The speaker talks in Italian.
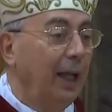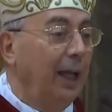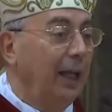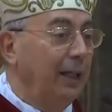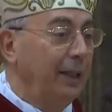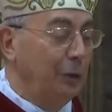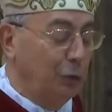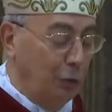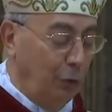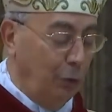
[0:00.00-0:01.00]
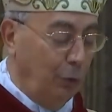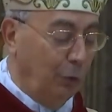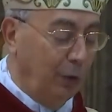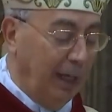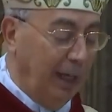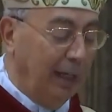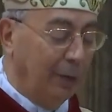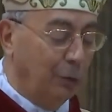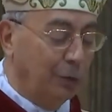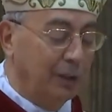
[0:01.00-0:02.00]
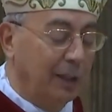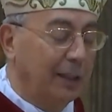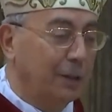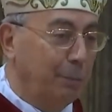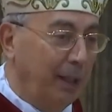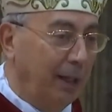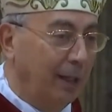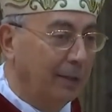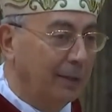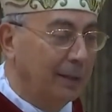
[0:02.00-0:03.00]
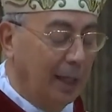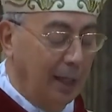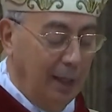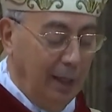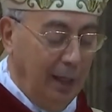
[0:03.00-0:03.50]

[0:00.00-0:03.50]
Egli solo è la nostra speranza